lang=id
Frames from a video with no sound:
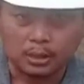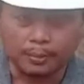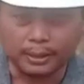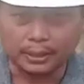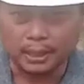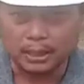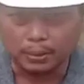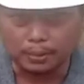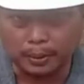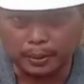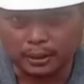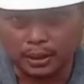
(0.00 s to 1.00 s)
Sahabat Tani,
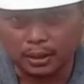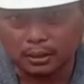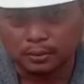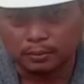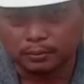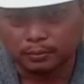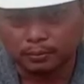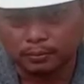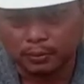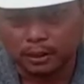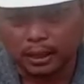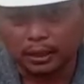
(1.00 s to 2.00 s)
sahabat lenter,
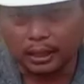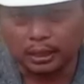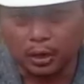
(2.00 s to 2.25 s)
kita